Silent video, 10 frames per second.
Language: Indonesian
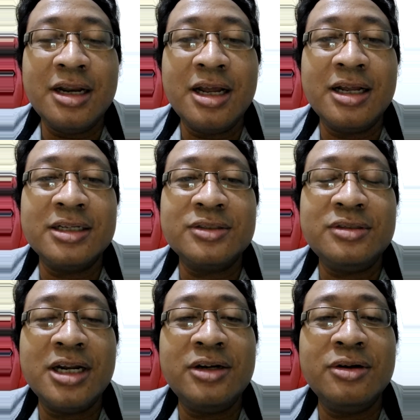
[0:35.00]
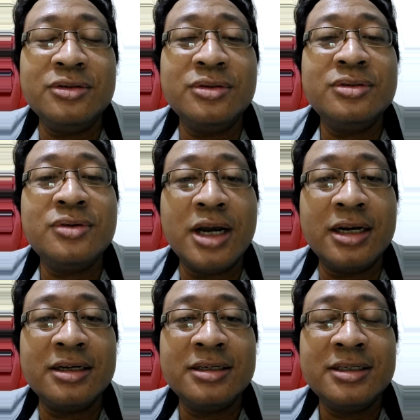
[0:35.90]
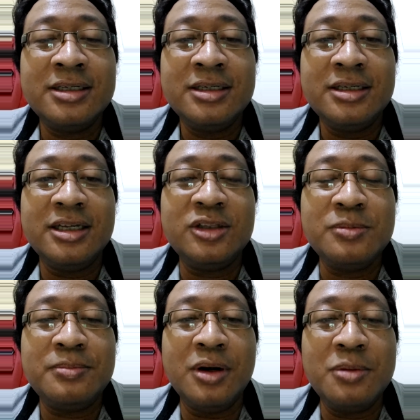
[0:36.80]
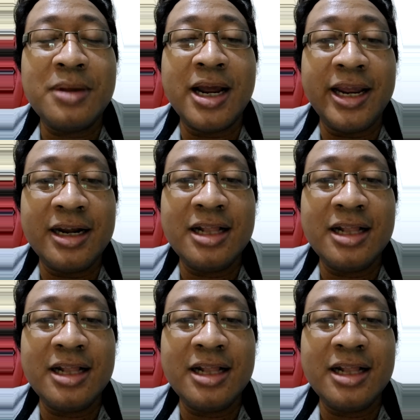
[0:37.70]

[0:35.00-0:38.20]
Lah, sudah down duluan. Itu belum main.